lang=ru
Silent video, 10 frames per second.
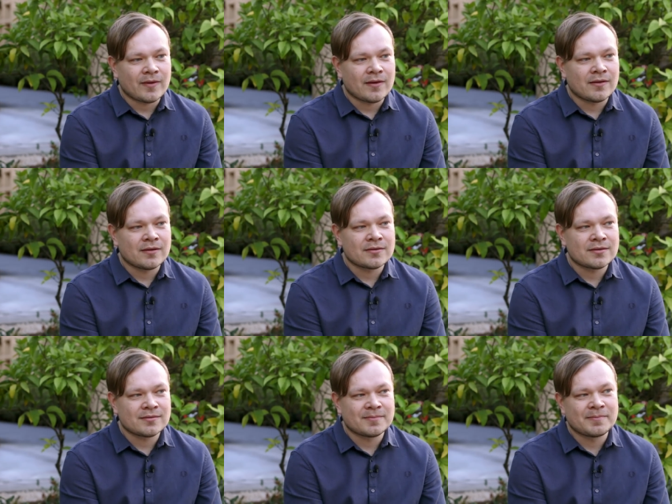а,
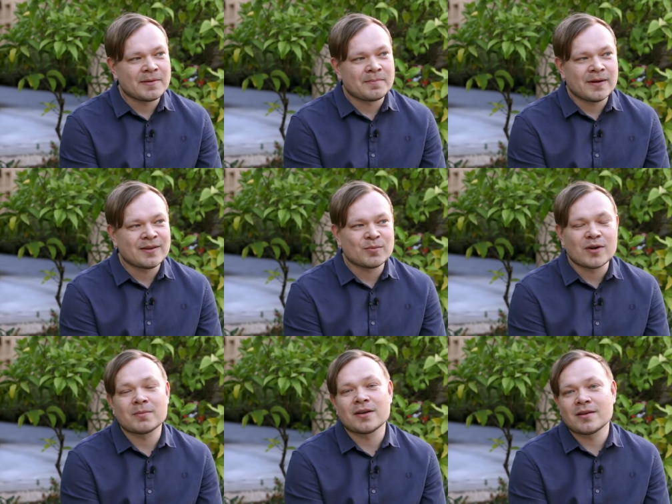поэтому
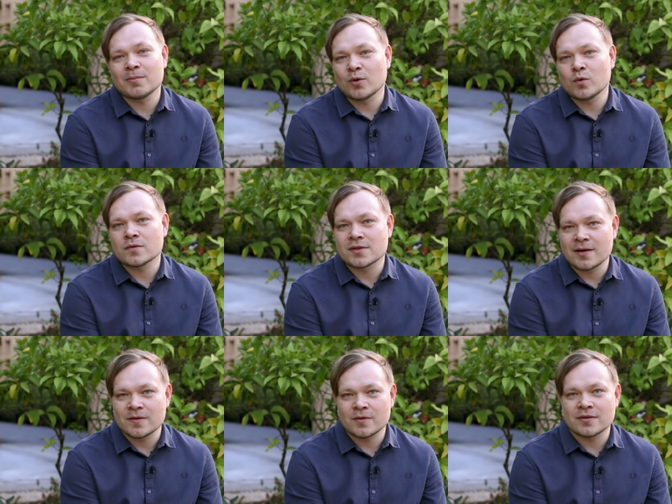как бы я не могу
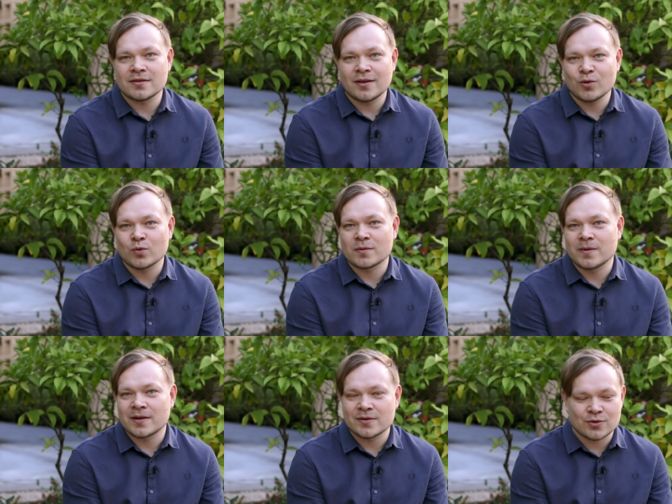сравнивать эту
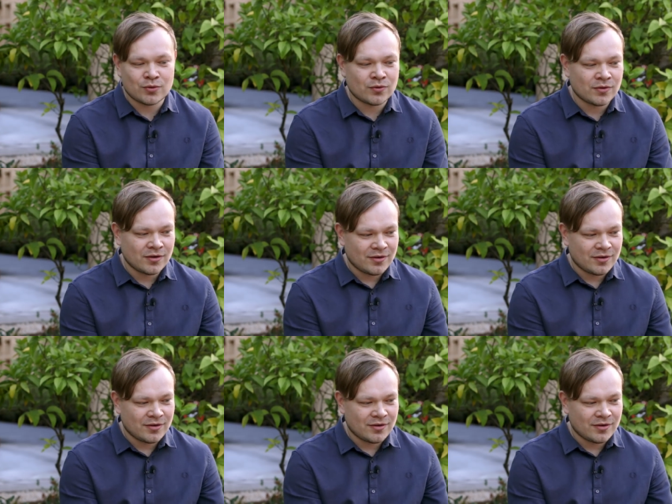корпорацию